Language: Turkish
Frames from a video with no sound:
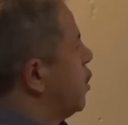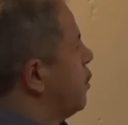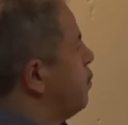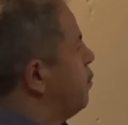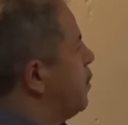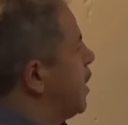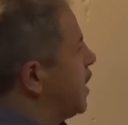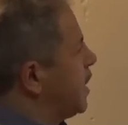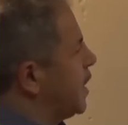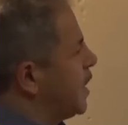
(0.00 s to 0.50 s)

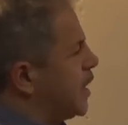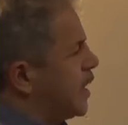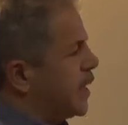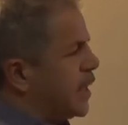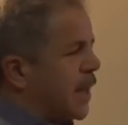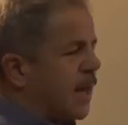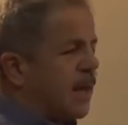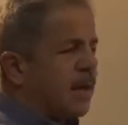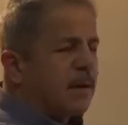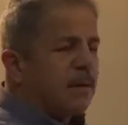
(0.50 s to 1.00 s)

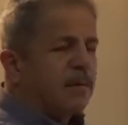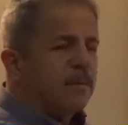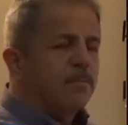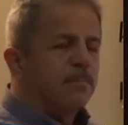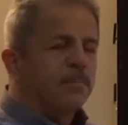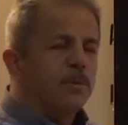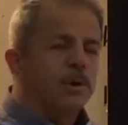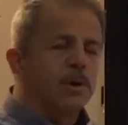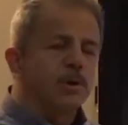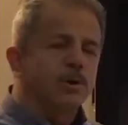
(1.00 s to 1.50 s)
Medine'de
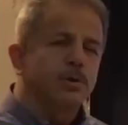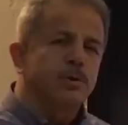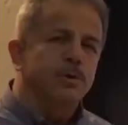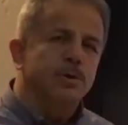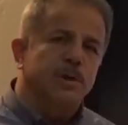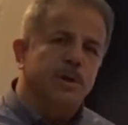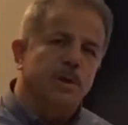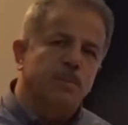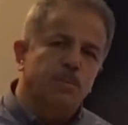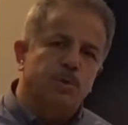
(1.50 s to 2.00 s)

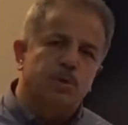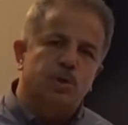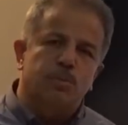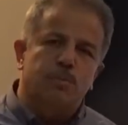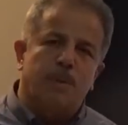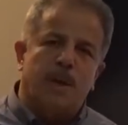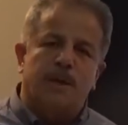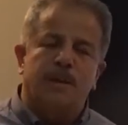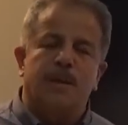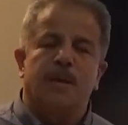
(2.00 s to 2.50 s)
biliyorsunuz ki
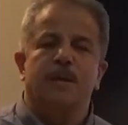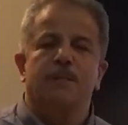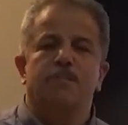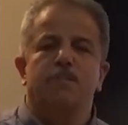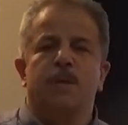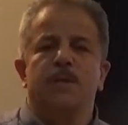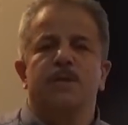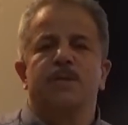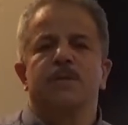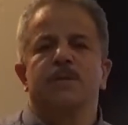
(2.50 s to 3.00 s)

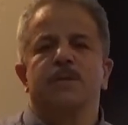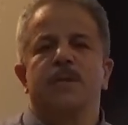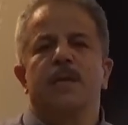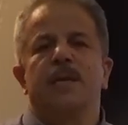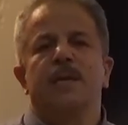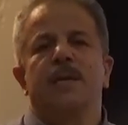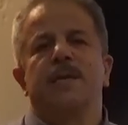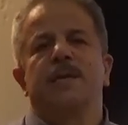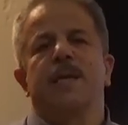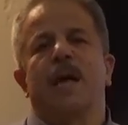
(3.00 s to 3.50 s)
Müslümanların başında
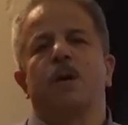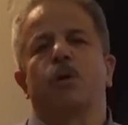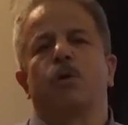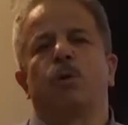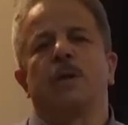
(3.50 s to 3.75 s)
lider